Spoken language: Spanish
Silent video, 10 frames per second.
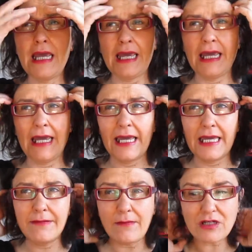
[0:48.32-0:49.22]
eh,
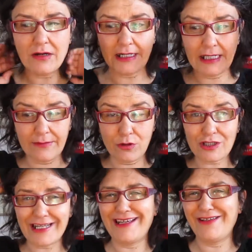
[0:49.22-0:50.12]
y vamos a hablar de
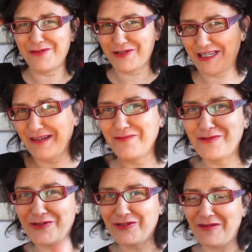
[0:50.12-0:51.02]
libros que yo sé que
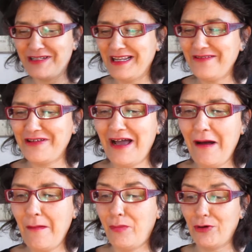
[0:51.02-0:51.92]
muchos os habéis leído
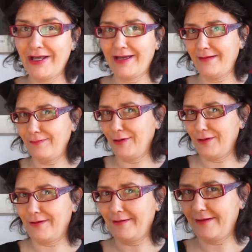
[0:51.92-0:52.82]
ya. Por
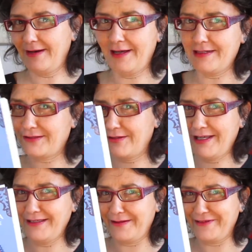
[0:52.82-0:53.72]
ejemplo, La historia
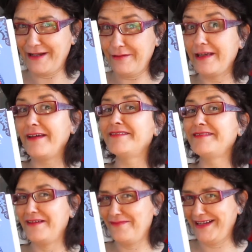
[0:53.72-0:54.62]
interminable
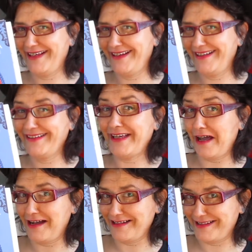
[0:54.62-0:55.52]
de Michael Ende.
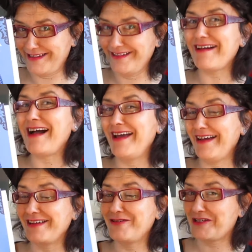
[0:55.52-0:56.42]
¿A que sí? ¿A eh?
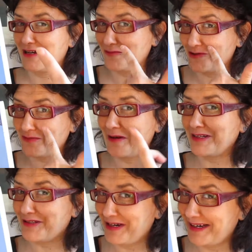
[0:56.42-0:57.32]
Que yo sé que muchos me habéis
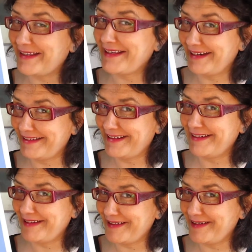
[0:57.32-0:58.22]
hecho la crítica
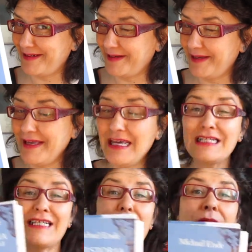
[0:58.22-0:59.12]
literaria ya. ¿eh?
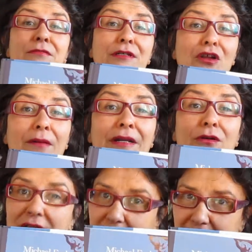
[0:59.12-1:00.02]
Si no habéis visto la
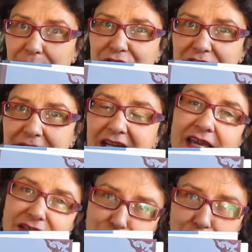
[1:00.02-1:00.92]
película también la podéis ver,
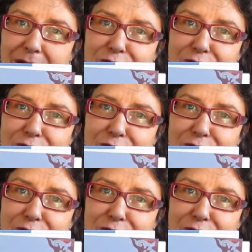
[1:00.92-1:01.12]
que es mola